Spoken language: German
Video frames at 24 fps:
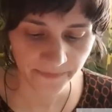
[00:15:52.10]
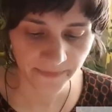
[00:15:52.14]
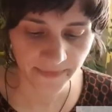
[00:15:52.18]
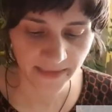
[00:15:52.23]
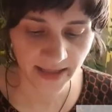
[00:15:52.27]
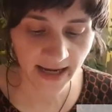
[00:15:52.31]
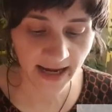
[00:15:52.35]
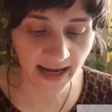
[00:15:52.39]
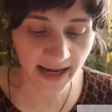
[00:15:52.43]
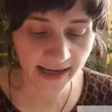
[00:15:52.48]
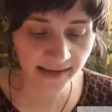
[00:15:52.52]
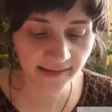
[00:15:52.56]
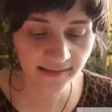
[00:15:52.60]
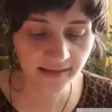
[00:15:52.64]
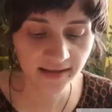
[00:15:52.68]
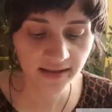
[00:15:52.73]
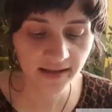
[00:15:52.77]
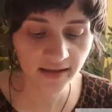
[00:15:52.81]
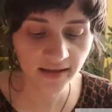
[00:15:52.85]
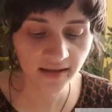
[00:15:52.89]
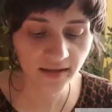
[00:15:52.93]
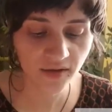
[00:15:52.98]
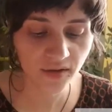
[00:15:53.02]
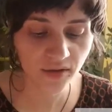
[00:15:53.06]
Der
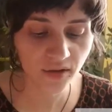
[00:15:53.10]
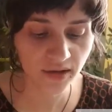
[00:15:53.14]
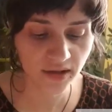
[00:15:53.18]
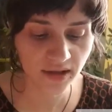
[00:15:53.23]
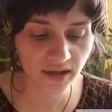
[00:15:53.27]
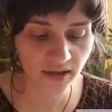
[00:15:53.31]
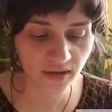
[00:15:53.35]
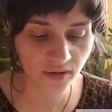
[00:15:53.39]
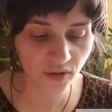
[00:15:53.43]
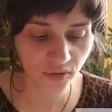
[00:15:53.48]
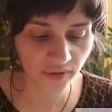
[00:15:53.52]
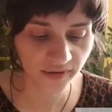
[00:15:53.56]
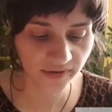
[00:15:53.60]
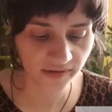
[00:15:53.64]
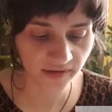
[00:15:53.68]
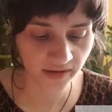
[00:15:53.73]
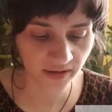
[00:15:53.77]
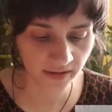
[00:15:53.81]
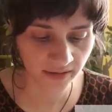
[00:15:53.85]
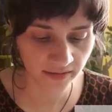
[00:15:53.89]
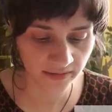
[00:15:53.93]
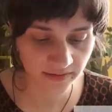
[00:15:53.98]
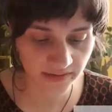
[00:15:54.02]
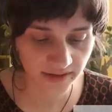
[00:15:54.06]
einzige
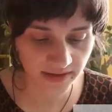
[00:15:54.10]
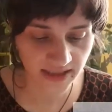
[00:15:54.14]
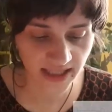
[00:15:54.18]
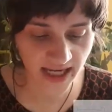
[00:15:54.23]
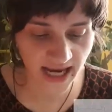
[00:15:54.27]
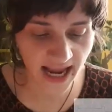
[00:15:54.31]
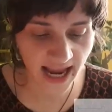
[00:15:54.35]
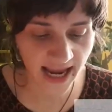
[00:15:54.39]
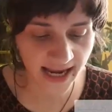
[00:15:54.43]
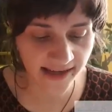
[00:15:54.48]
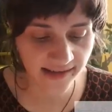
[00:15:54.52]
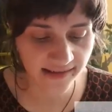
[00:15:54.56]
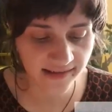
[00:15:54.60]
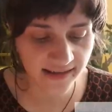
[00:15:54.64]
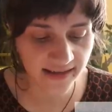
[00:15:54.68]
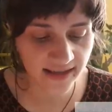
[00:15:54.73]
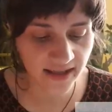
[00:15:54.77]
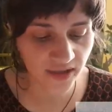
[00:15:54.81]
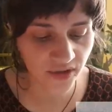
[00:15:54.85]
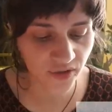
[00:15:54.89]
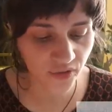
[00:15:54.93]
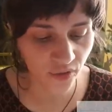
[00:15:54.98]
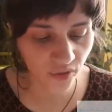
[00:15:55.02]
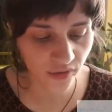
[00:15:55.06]
Gegossene, der
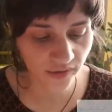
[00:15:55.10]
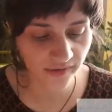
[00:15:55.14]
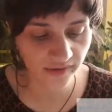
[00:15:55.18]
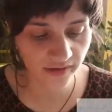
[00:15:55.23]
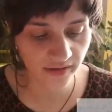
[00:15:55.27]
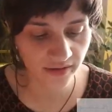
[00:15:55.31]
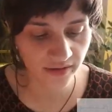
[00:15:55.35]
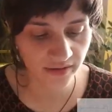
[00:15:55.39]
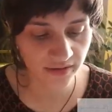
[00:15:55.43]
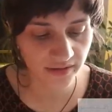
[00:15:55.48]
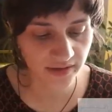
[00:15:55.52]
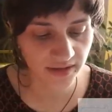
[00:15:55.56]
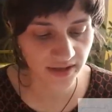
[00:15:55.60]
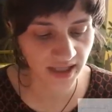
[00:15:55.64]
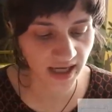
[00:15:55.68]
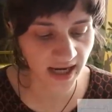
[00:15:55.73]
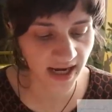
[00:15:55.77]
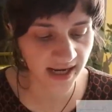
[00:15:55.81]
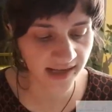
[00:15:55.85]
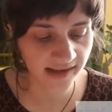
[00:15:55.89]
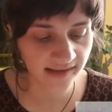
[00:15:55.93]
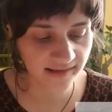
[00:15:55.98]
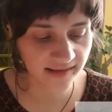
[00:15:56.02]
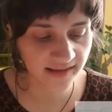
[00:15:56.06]
einzige Götze, der
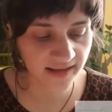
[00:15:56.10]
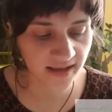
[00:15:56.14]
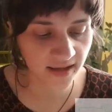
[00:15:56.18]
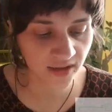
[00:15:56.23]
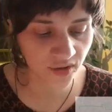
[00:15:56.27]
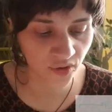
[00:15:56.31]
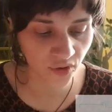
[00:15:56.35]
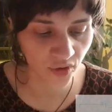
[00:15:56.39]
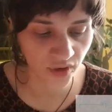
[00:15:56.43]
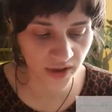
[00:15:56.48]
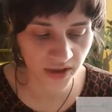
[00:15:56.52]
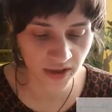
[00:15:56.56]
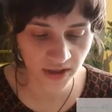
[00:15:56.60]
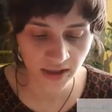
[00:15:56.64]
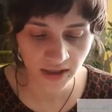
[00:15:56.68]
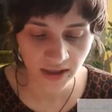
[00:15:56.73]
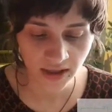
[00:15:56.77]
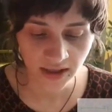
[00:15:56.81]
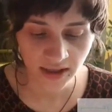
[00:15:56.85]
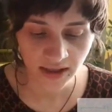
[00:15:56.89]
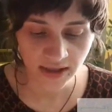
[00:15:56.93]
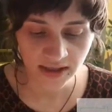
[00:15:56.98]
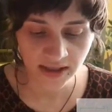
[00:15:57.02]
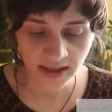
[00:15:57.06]
einzige Gott,
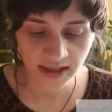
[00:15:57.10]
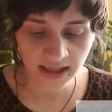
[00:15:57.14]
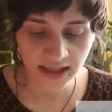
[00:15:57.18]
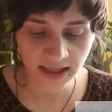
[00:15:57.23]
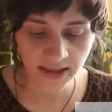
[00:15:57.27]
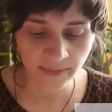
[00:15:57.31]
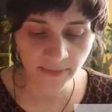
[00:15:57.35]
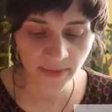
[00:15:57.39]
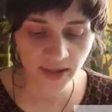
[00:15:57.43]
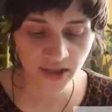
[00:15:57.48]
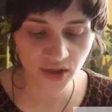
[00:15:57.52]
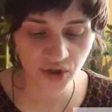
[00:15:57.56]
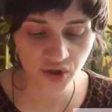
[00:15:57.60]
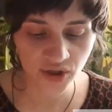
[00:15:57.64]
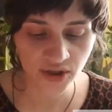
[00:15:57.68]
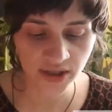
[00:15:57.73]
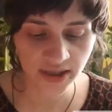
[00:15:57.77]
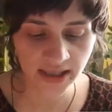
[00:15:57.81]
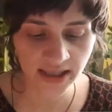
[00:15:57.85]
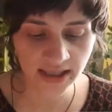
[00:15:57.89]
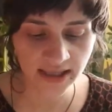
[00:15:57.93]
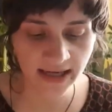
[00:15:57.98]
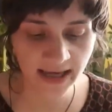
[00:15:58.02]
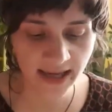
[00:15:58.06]
den die Menschen
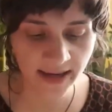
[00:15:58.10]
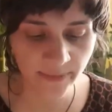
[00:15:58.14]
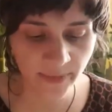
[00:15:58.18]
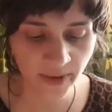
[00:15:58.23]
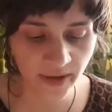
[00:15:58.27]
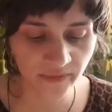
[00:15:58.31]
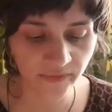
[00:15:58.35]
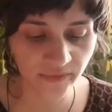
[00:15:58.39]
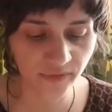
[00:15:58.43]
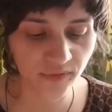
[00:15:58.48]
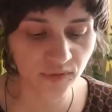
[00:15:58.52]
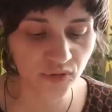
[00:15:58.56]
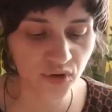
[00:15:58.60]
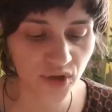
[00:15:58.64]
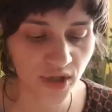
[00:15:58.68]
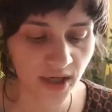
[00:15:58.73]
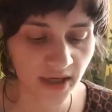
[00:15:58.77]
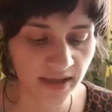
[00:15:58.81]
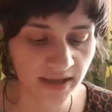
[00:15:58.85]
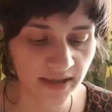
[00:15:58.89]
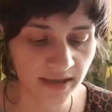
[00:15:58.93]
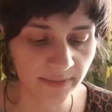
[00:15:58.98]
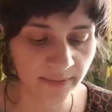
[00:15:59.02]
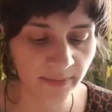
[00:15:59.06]
je leibhaft
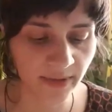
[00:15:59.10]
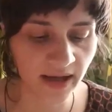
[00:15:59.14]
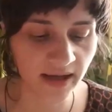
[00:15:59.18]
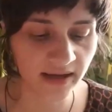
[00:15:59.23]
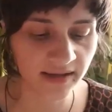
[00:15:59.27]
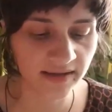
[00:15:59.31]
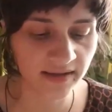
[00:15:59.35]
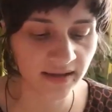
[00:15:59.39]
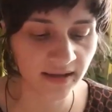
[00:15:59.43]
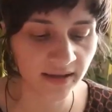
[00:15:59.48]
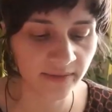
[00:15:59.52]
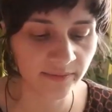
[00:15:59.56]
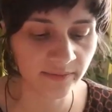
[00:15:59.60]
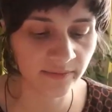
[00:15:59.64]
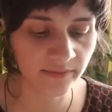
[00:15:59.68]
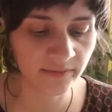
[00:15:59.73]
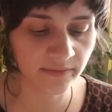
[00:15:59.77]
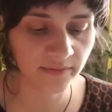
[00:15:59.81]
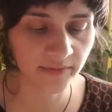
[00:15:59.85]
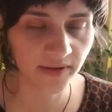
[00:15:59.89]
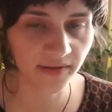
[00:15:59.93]
zustande gebracht haben,